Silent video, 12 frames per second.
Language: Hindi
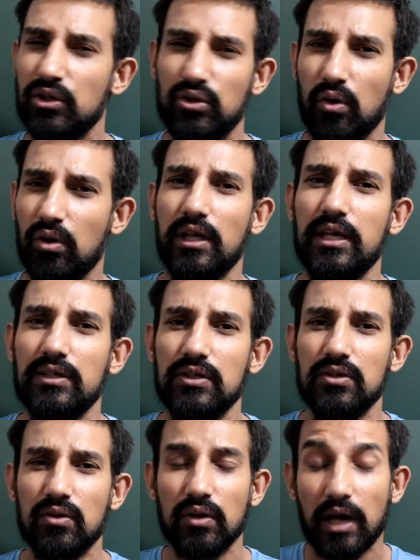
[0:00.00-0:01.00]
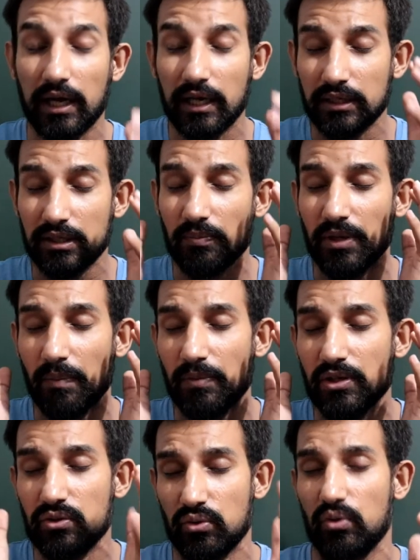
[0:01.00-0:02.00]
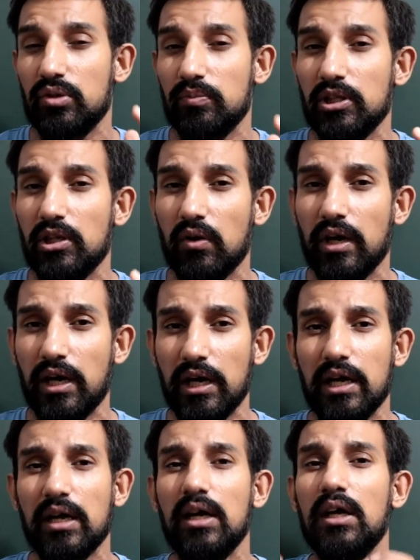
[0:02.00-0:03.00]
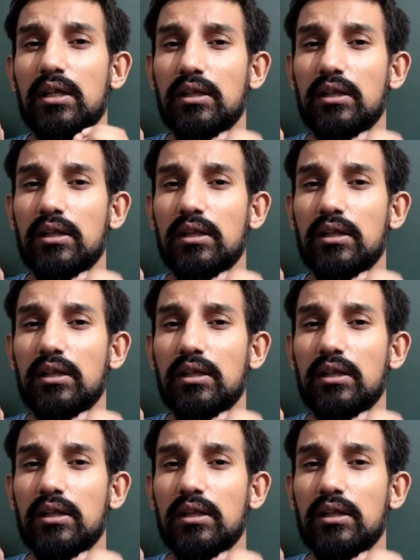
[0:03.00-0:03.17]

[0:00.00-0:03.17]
छोड़ना इस चीज को अगर जब ये अपनी सोच बदलोगे ना यार